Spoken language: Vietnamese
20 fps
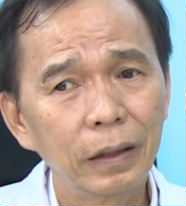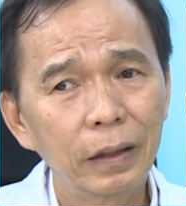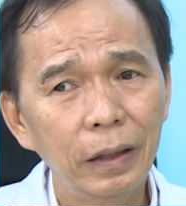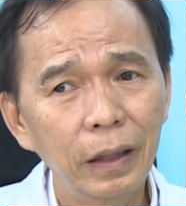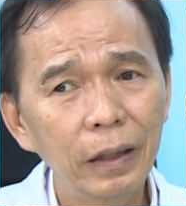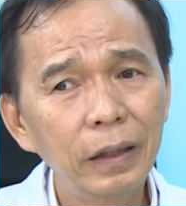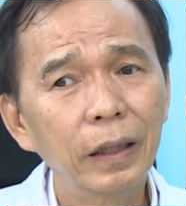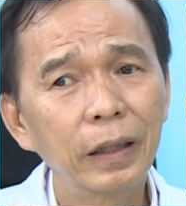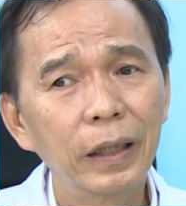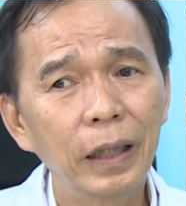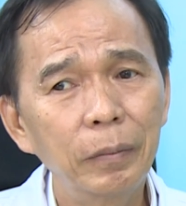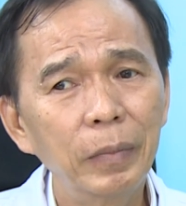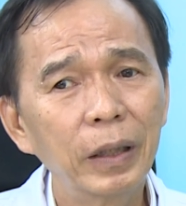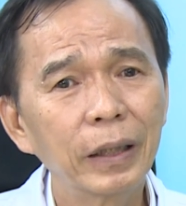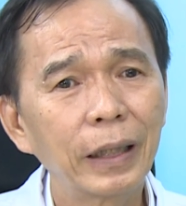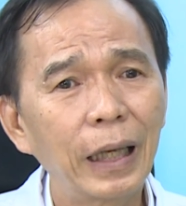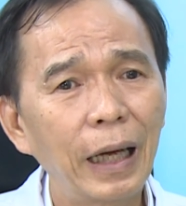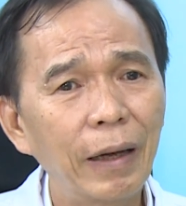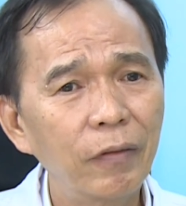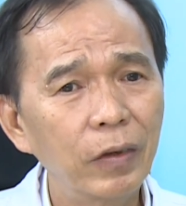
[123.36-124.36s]
tới thời điểm hiện
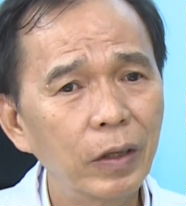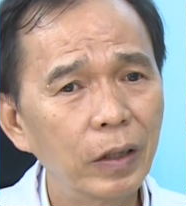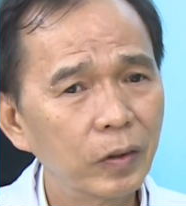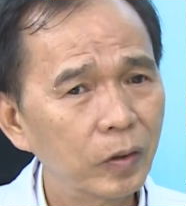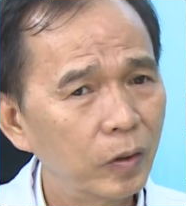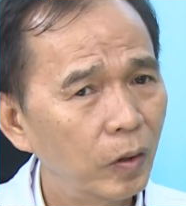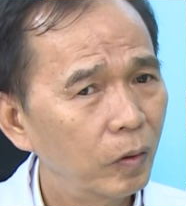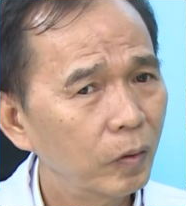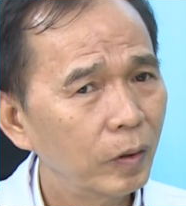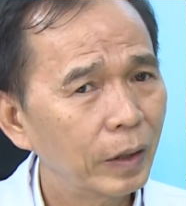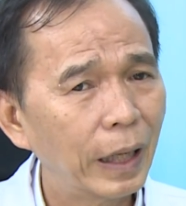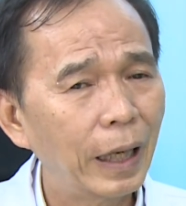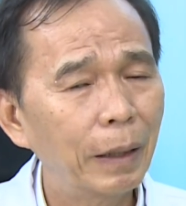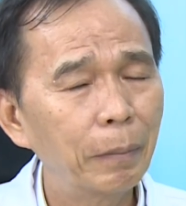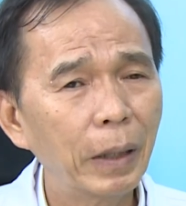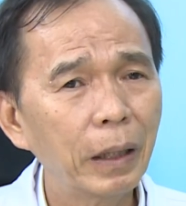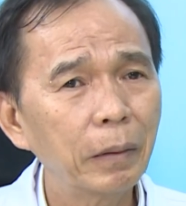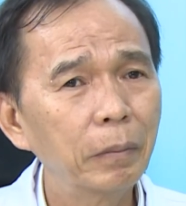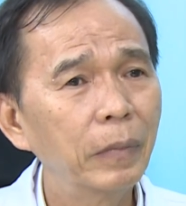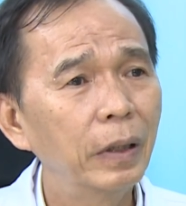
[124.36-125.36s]
tại giờ số ca
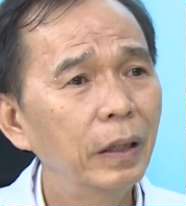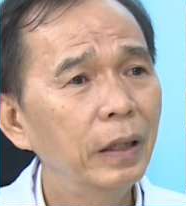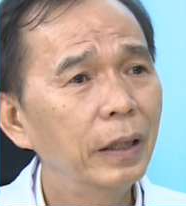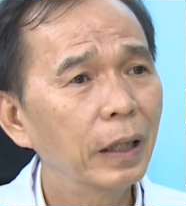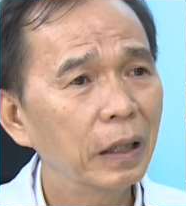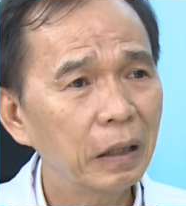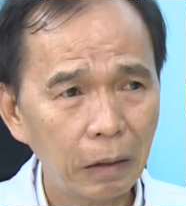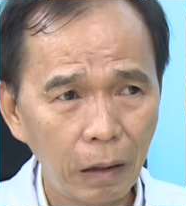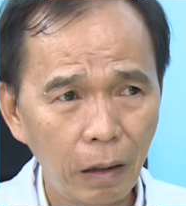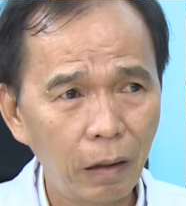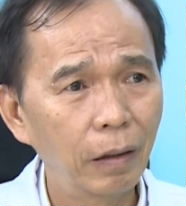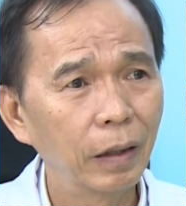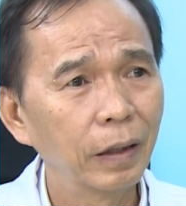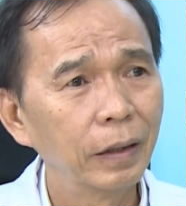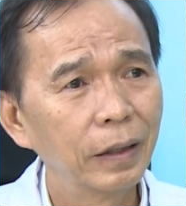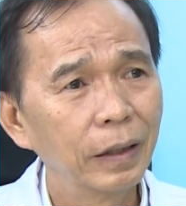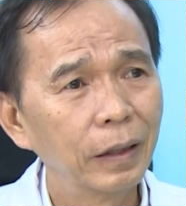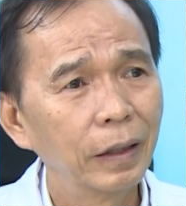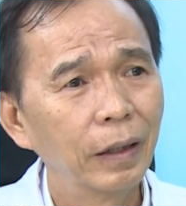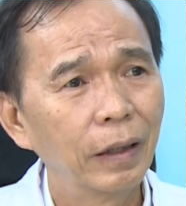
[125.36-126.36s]
mắc mới vẫn còn.
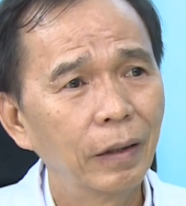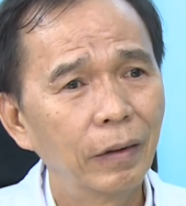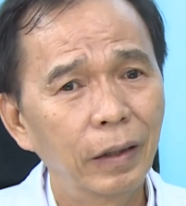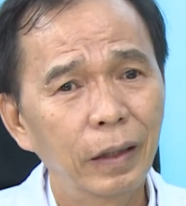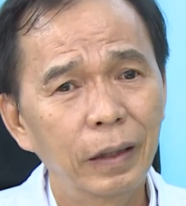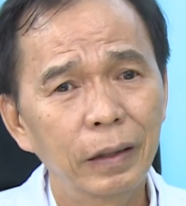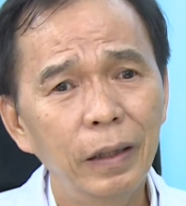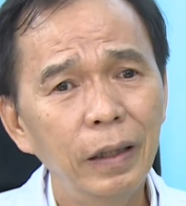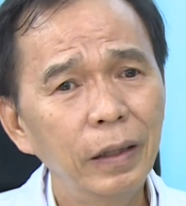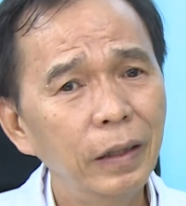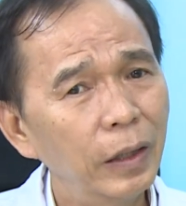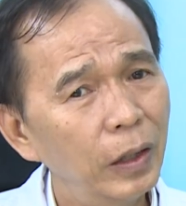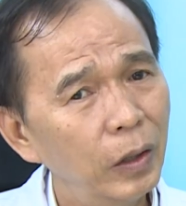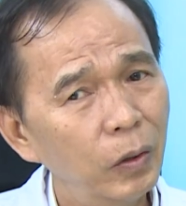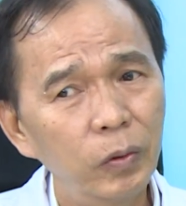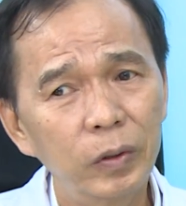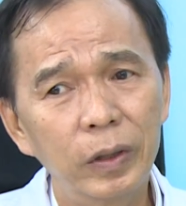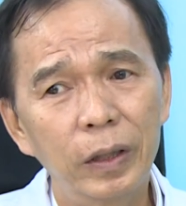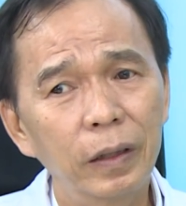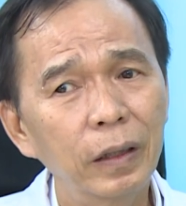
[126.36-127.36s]
Nó
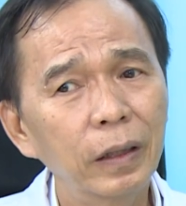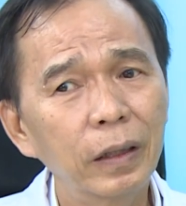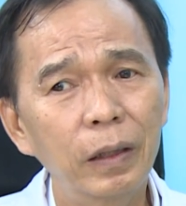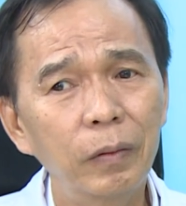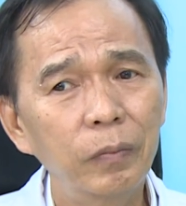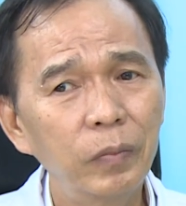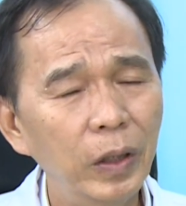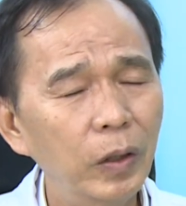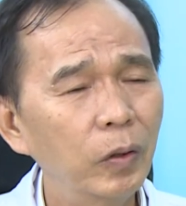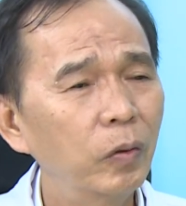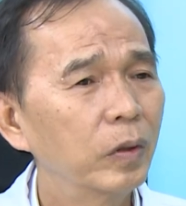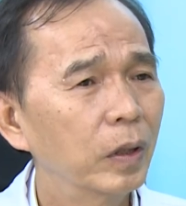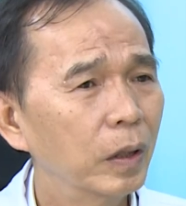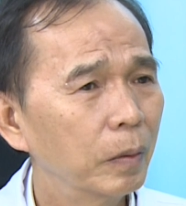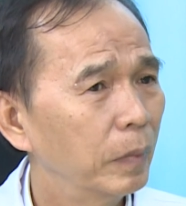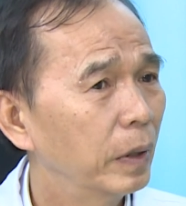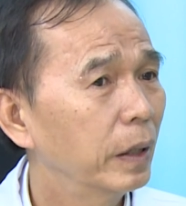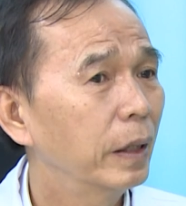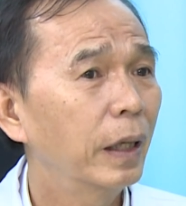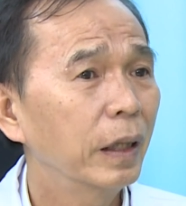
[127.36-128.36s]
nhiều thì nó không nhiều
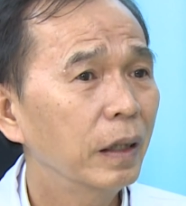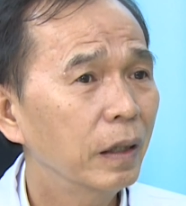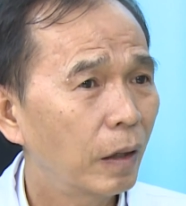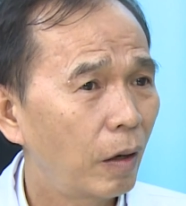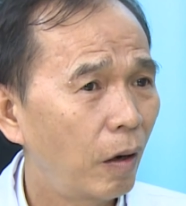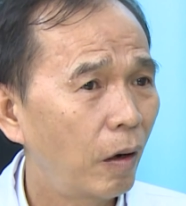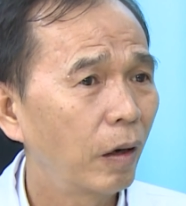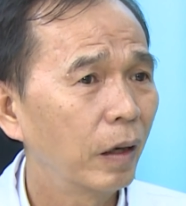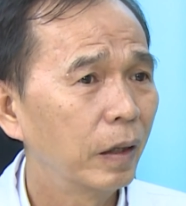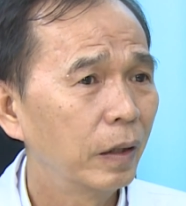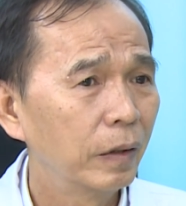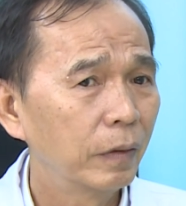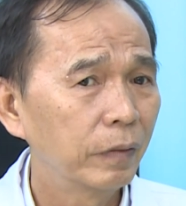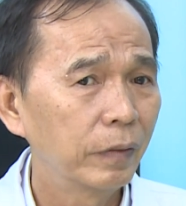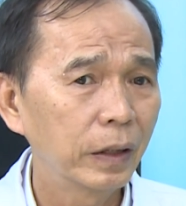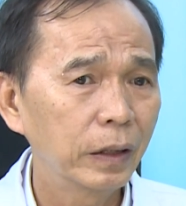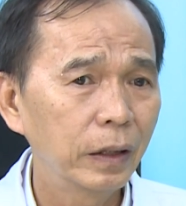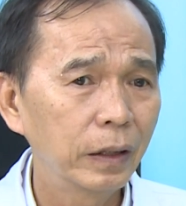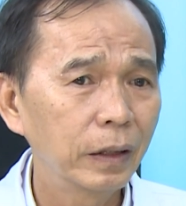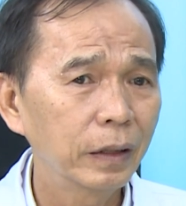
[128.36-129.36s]
nên mà vẫn còn,
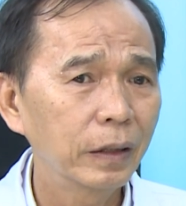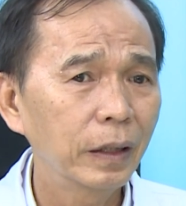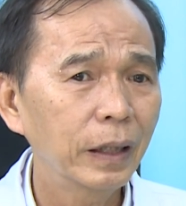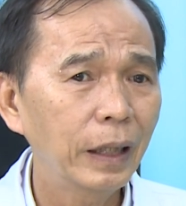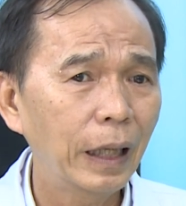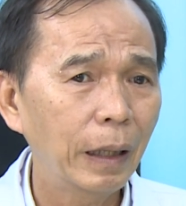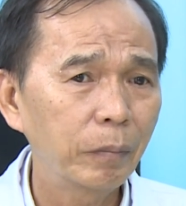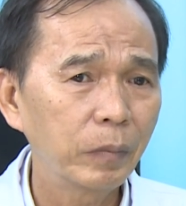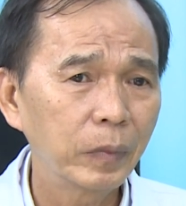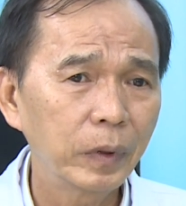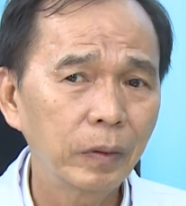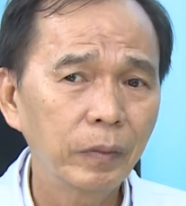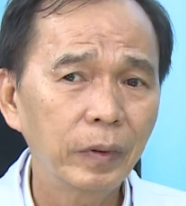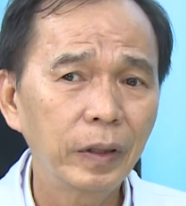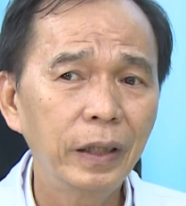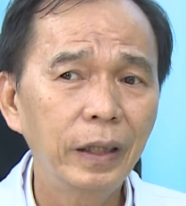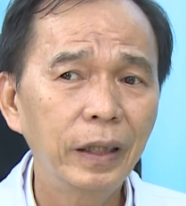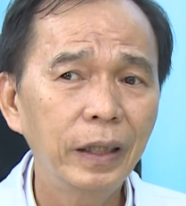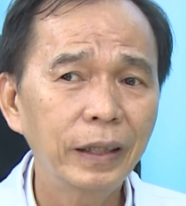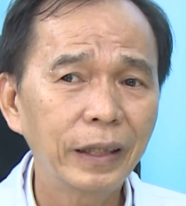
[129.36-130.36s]
và thường nó nằm trong
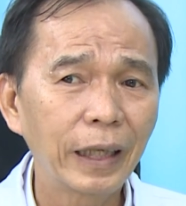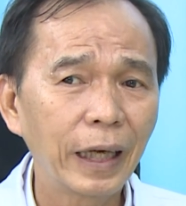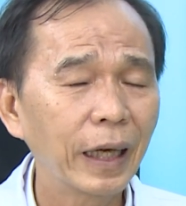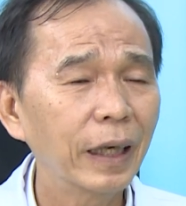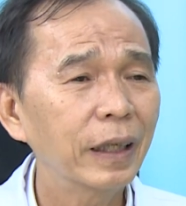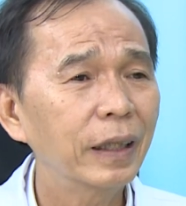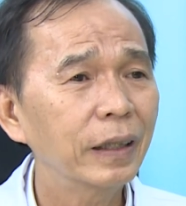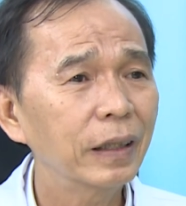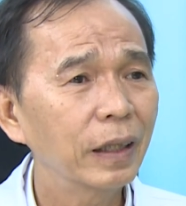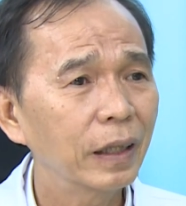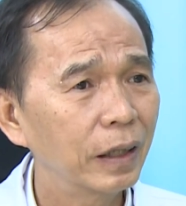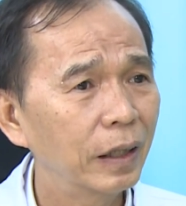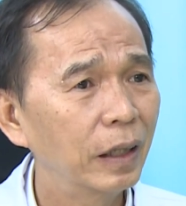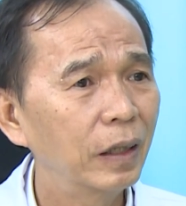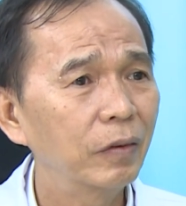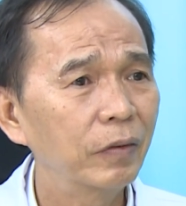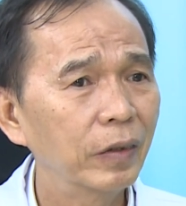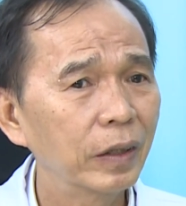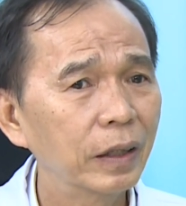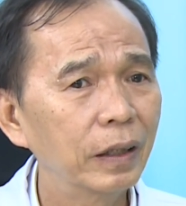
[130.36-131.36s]
cái giới trẻ rất là nhiều,
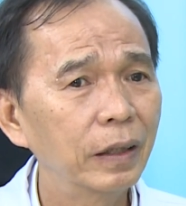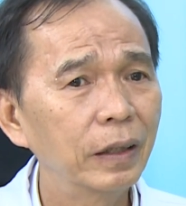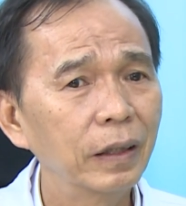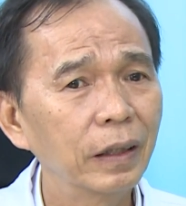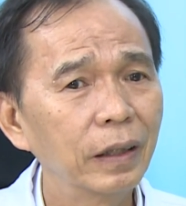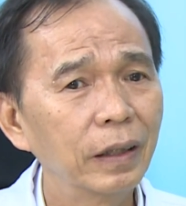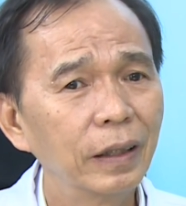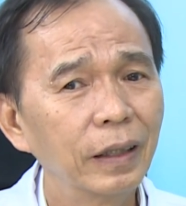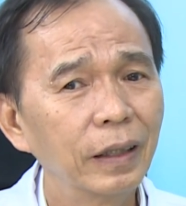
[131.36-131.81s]
và thường